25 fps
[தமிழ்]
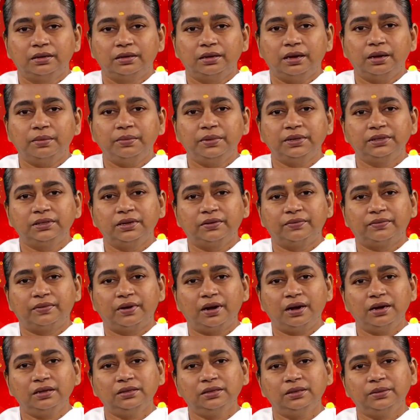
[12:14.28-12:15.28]
நாம அந்த
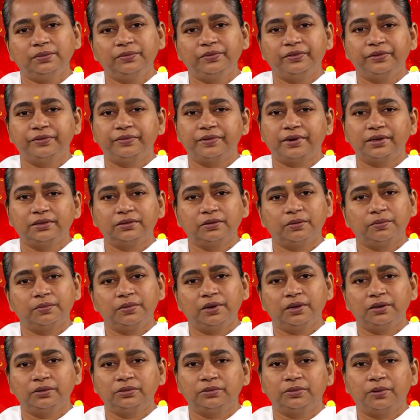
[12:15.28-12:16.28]
வாதம்
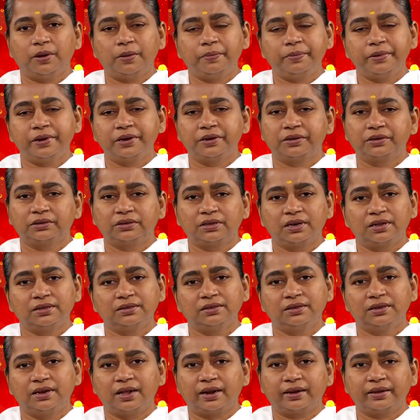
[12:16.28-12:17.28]
விவாதம்லாம் துவாபரயுகத்துல
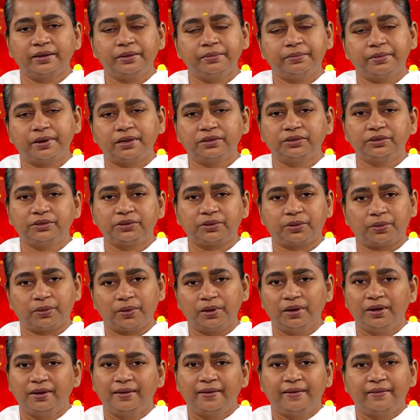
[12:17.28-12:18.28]
இருந்து நிறைய பார்த்துட்டோம்
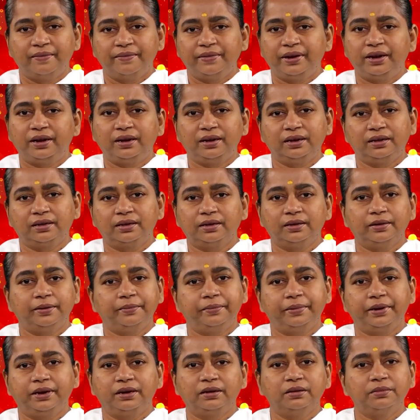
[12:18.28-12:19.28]
விட்டுருங்க
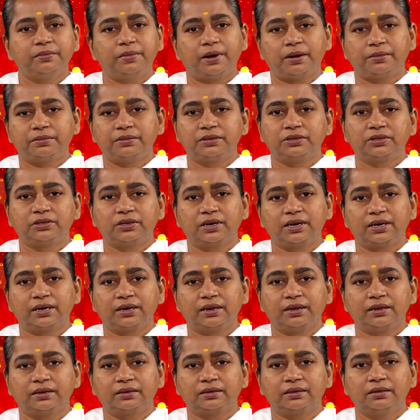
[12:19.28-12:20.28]
அப்படின்னு பாபா
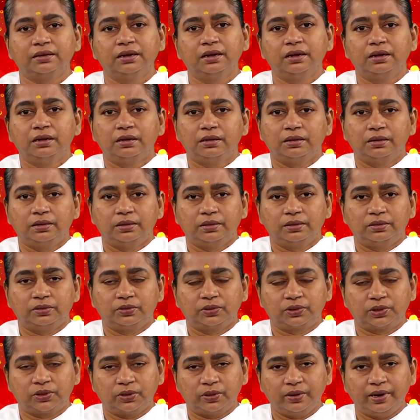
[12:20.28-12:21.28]
சொல்றாரு
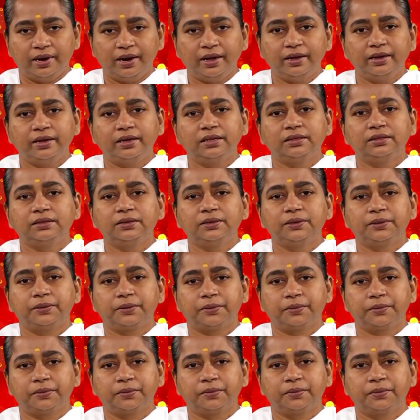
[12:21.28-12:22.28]
சொன்னா
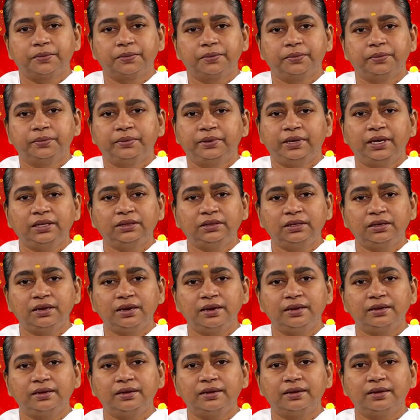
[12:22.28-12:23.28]
ஏத்துக்கிட்டோம்
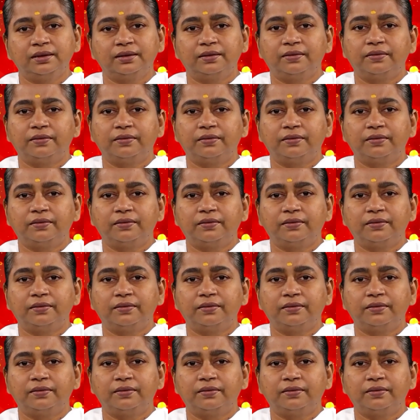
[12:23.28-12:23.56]
ஏத்துக்கலையா